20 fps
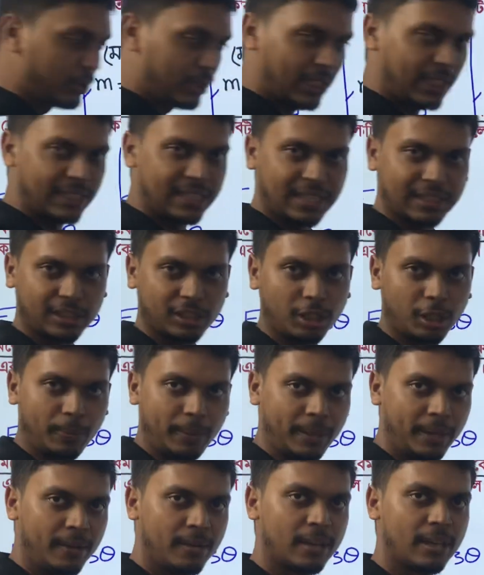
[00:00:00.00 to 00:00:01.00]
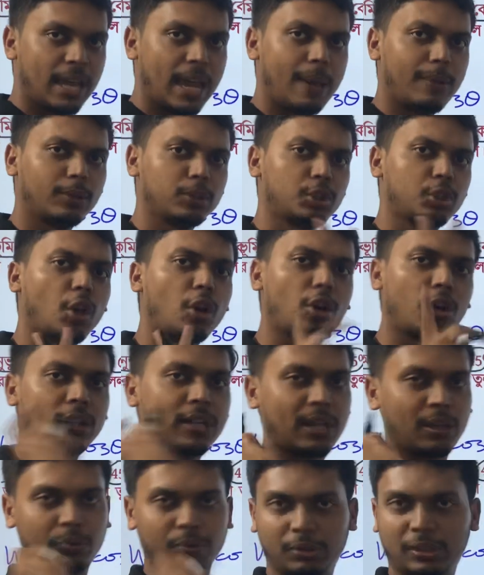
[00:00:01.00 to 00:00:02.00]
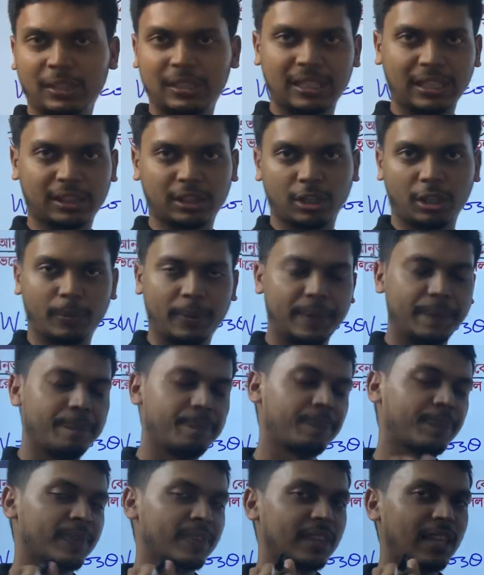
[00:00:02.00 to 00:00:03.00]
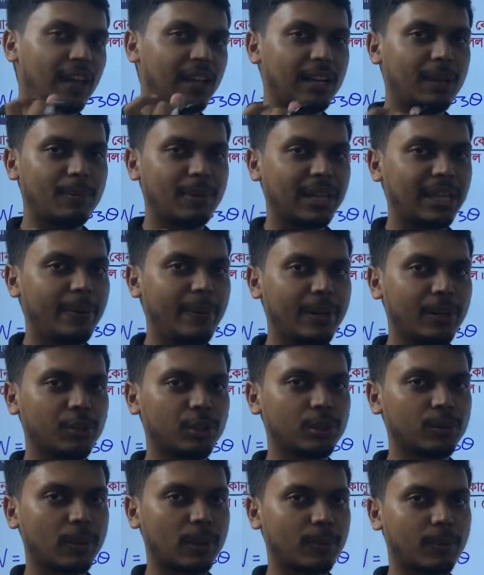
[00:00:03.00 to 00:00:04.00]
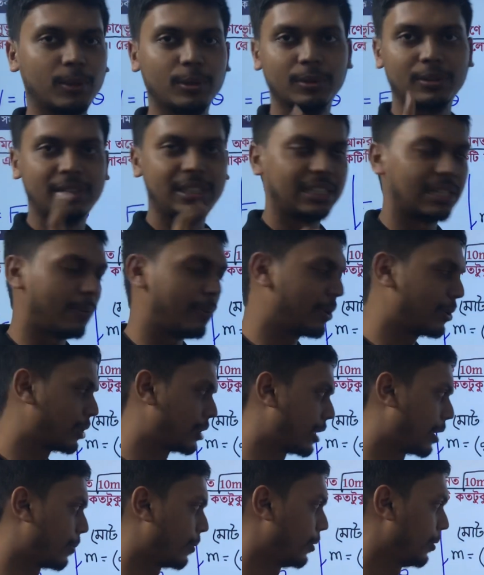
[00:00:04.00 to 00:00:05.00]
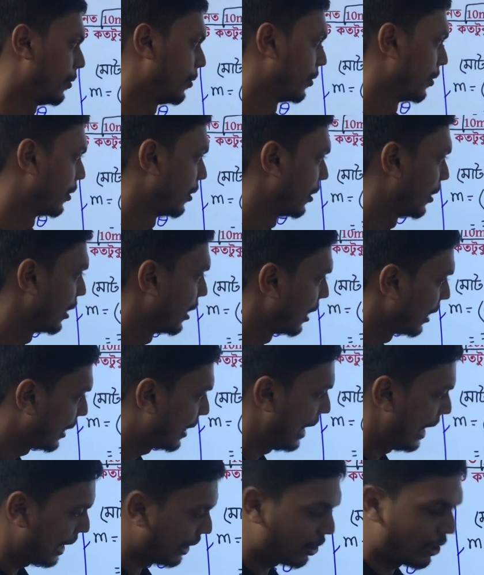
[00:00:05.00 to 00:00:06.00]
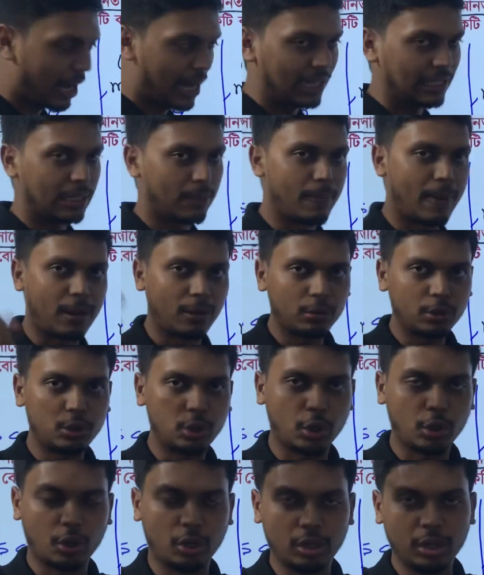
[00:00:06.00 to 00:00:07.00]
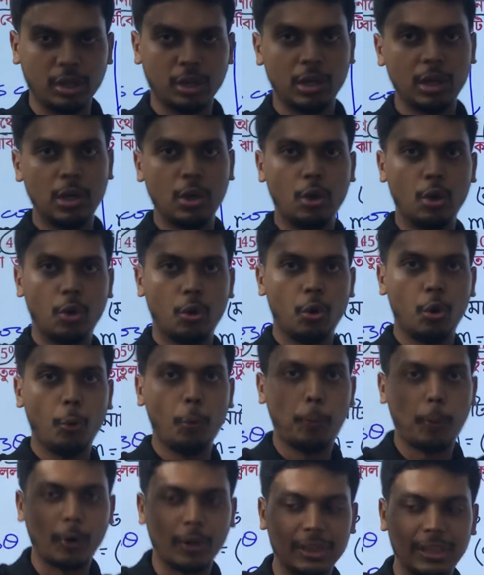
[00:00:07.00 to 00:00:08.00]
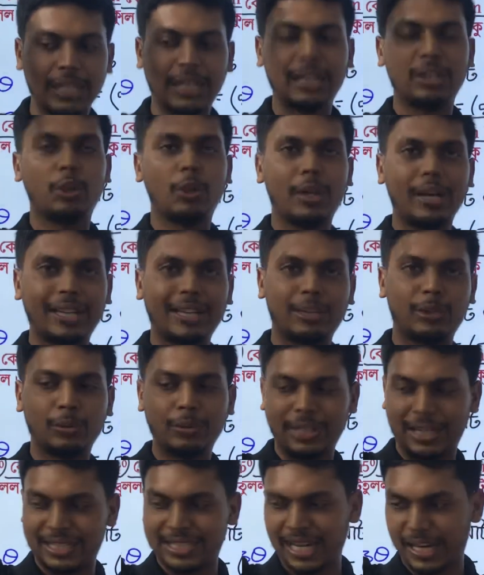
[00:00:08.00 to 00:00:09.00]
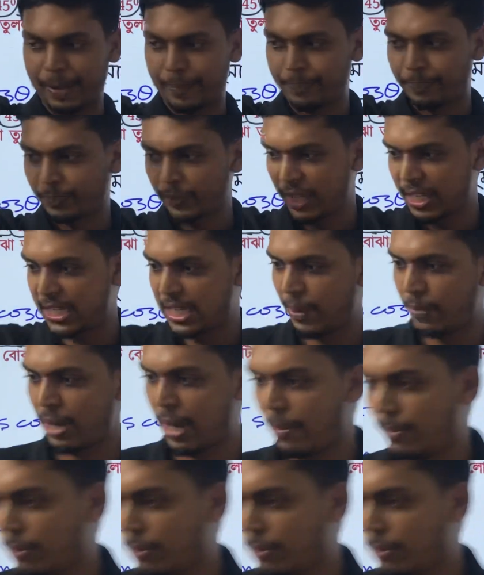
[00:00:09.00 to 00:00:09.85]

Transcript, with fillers: দিকে দেখতে হবে এবং স্মরণটা কোন দিকে দেখতে হবে তাহলে আমরা কি বের করতে পারবো থিটা বের করতে পারবো খেয়াল করো একটা মানুষ যখন উপরের দিকে ধরে কিছু নিয়ে যায় যেমন আমি